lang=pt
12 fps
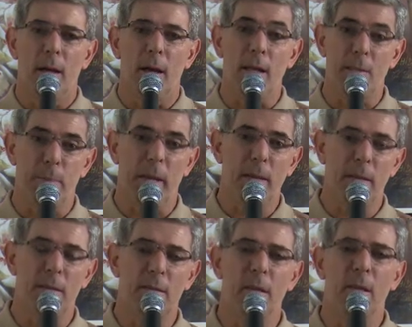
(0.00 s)
As
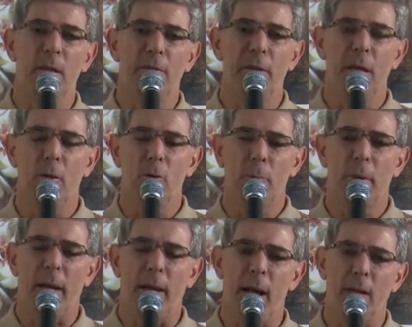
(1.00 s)
pedras significam o
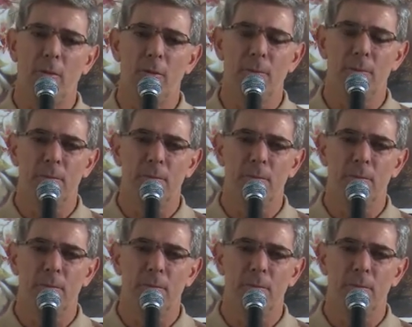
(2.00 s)
pecado.